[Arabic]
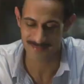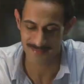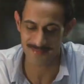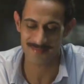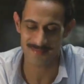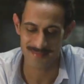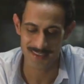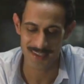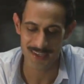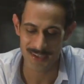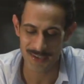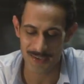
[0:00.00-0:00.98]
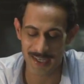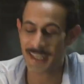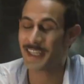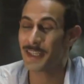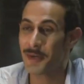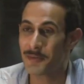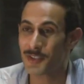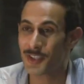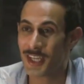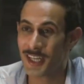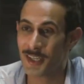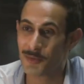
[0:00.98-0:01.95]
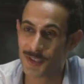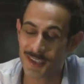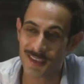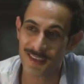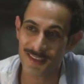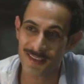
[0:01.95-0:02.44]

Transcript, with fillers: امم وعلى كده بقى بتشتغل ايه يا ابو السيد؟